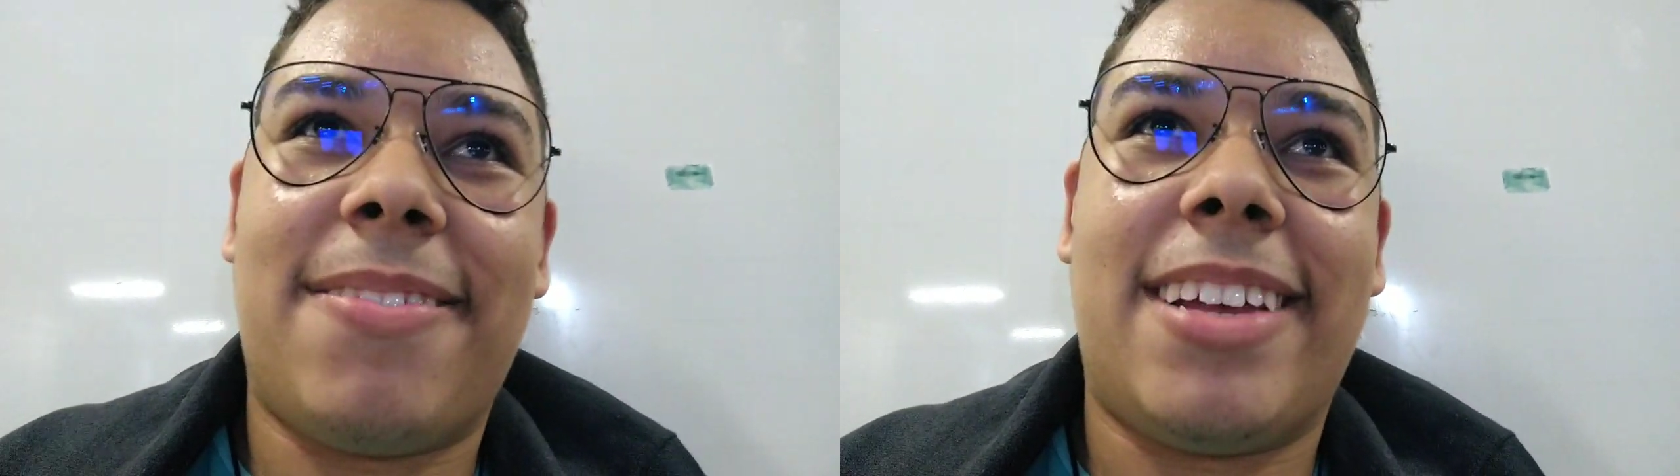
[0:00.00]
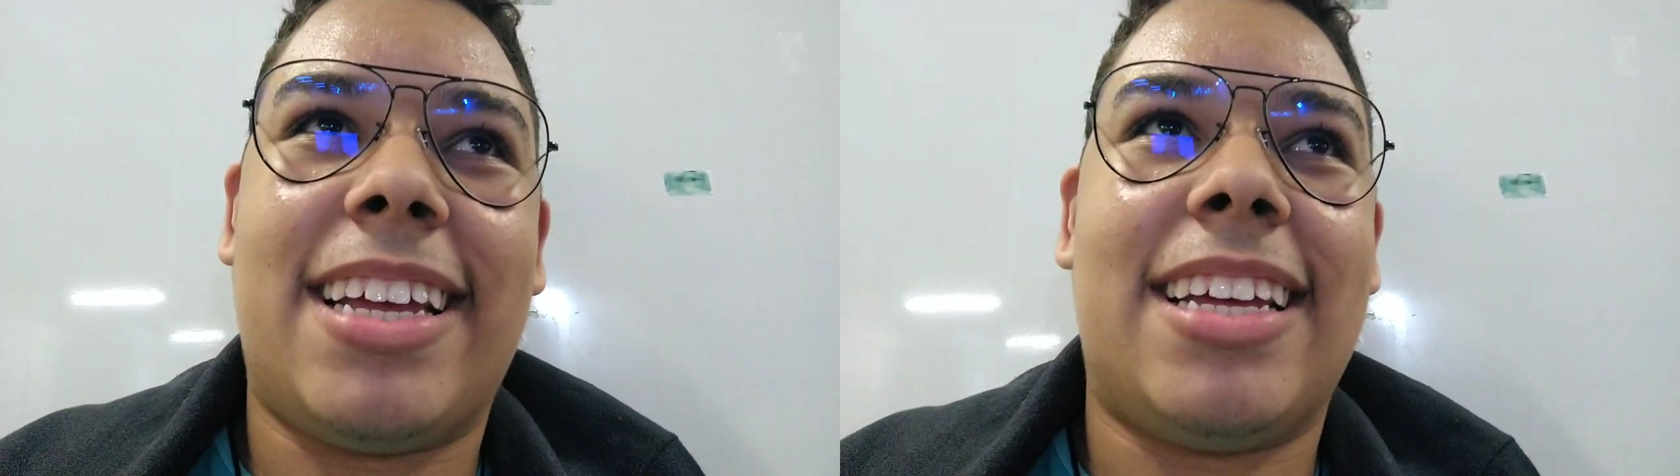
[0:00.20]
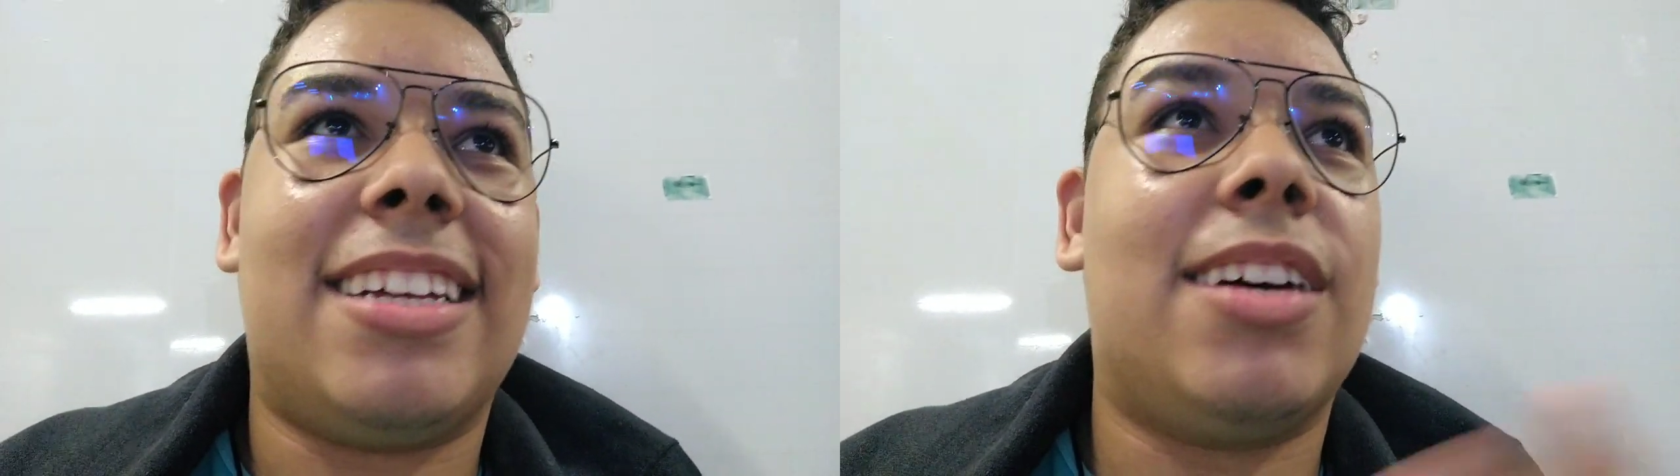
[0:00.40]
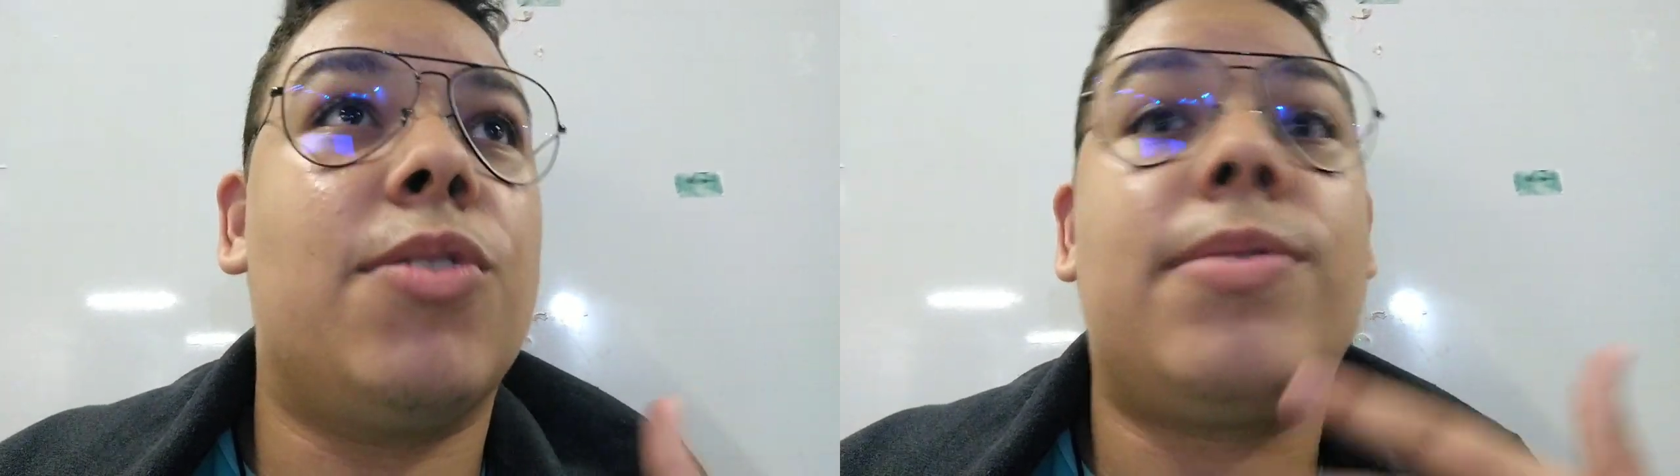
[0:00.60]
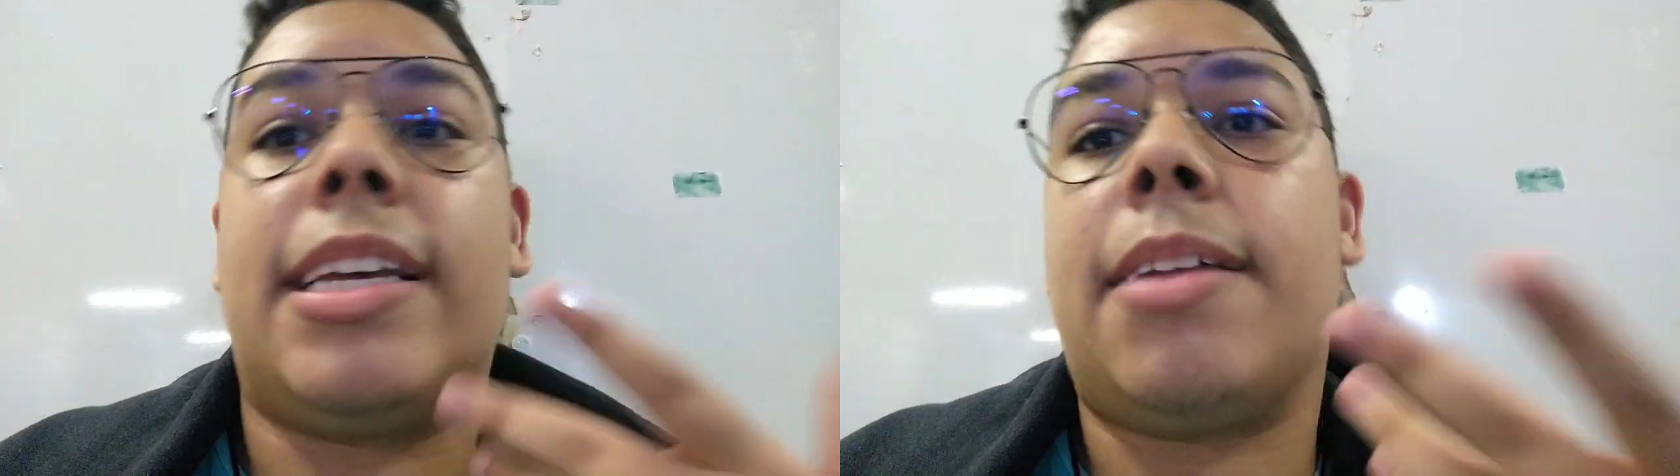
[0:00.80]
Porque eu
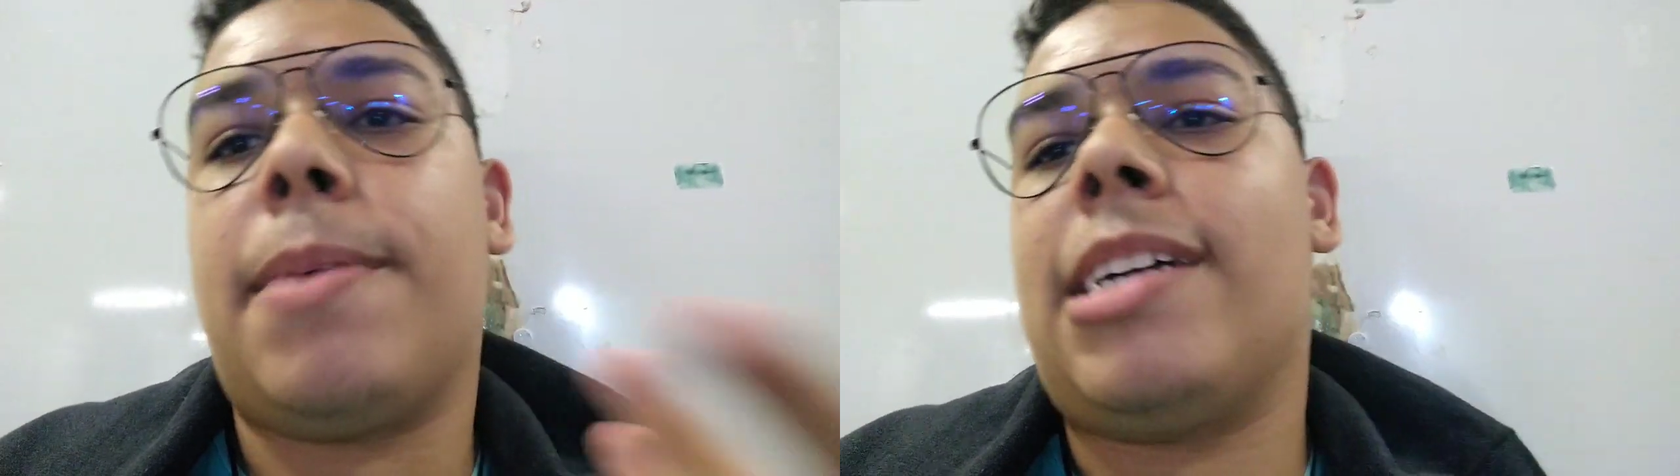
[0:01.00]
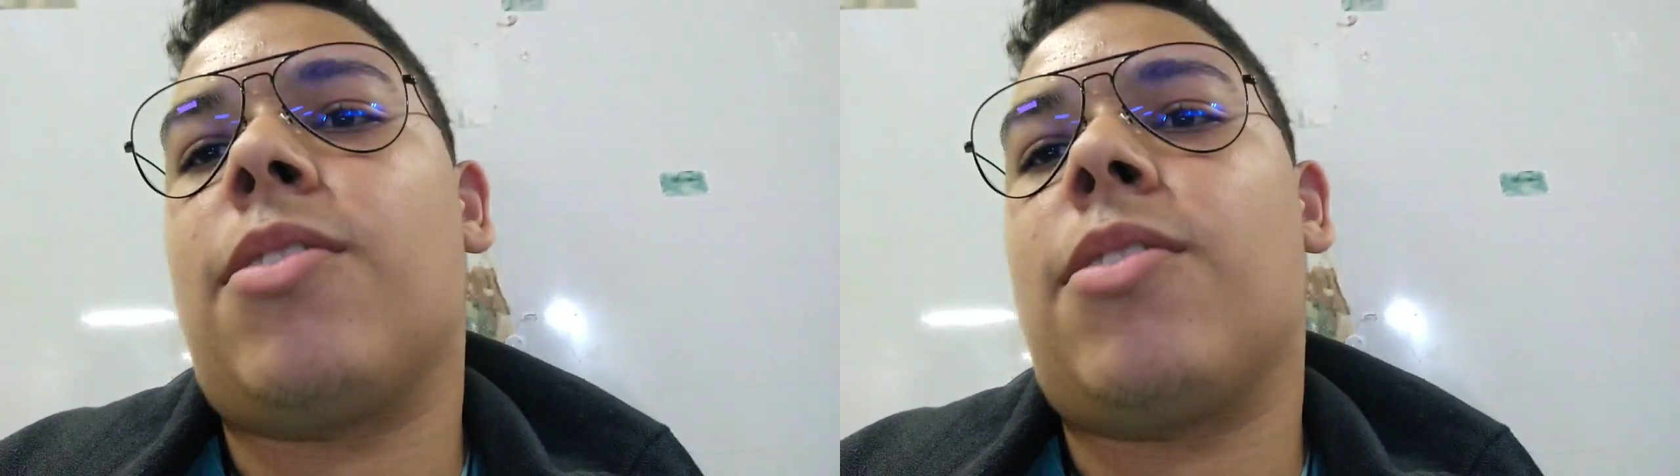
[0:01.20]
não sei também